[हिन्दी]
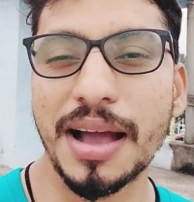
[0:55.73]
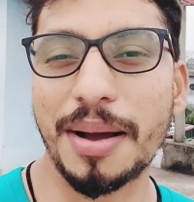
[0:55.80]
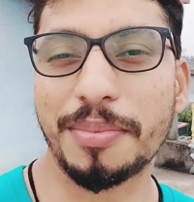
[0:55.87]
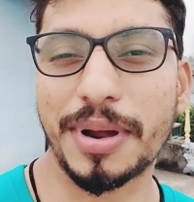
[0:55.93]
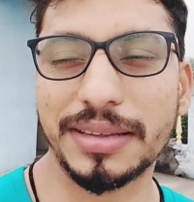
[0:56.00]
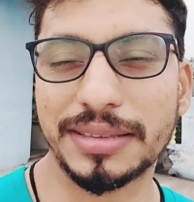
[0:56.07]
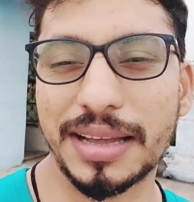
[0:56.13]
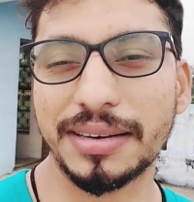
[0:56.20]

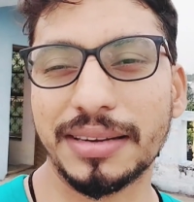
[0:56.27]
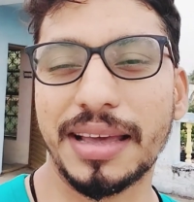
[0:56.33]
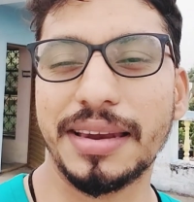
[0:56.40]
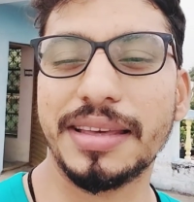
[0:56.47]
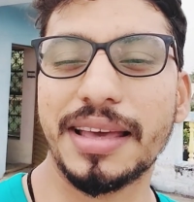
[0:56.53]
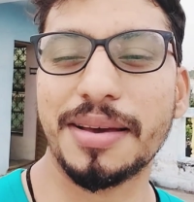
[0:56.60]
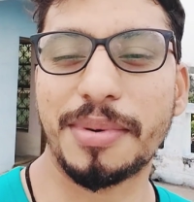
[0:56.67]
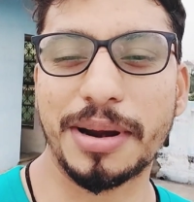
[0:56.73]
अफगानिस्तान के
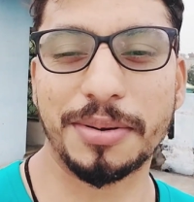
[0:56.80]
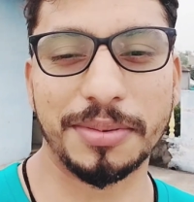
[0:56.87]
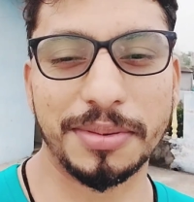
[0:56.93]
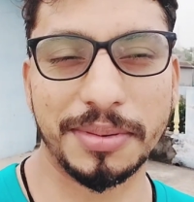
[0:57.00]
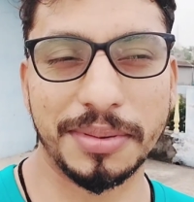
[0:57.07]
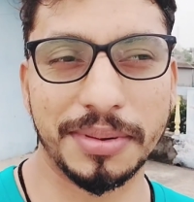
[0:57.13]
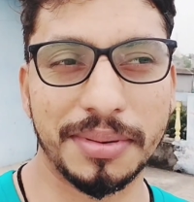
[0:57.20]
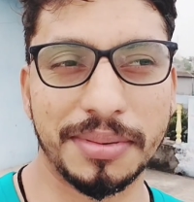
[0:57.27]
लिए मानो
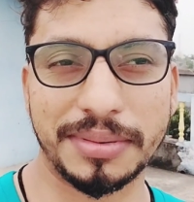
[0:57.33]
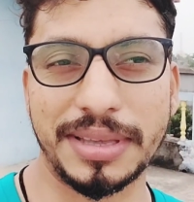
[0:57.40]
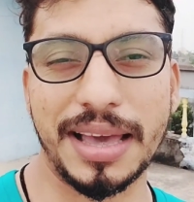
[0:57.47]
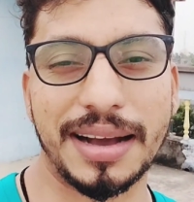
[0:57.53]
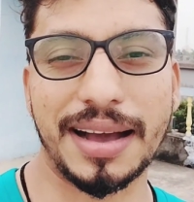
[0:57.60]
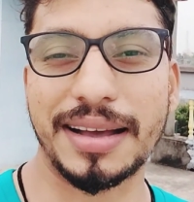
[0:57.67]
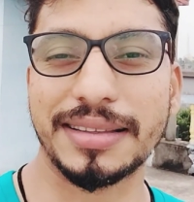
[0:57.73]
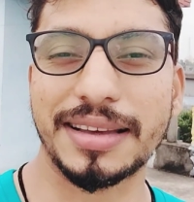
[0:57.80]

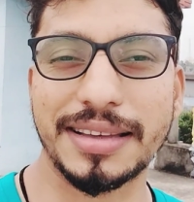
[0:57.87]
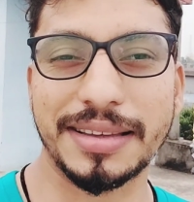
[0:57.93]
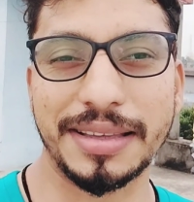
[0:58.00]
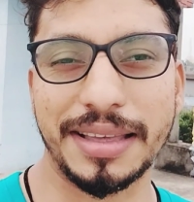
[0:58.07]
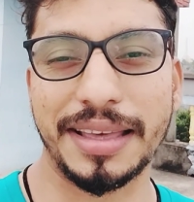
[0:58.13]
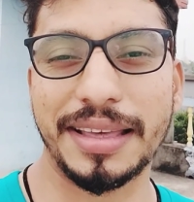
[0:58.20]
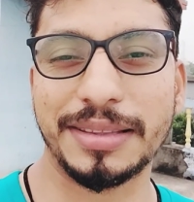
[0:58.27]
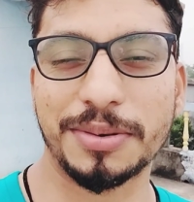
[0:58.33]
क्या कहा जाए
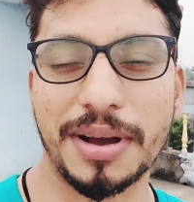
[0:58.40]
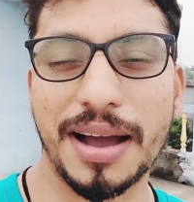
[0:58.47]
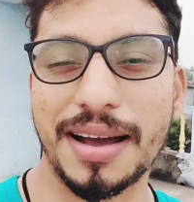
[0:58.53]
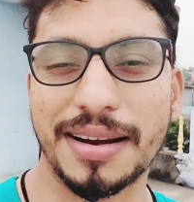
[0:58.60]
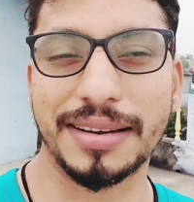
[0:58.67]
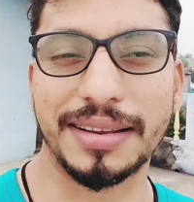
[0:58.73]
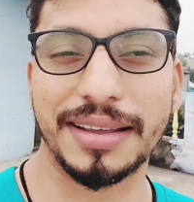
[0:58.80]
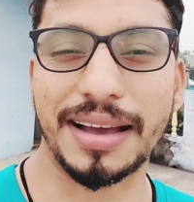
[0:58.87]
ये जो
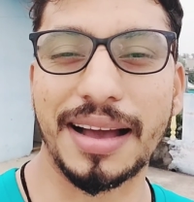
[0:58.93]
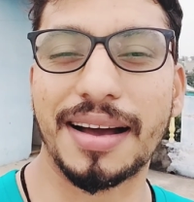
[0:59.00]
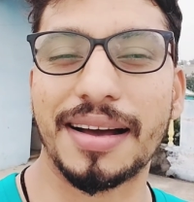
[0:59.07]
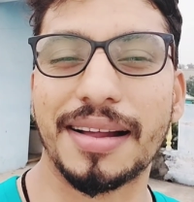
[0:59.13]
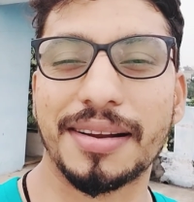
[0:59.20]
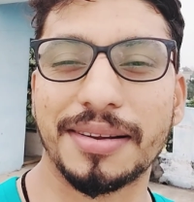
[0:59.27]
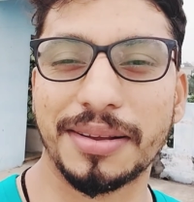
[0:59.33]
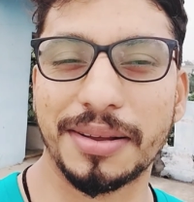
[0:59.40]
हार ये हार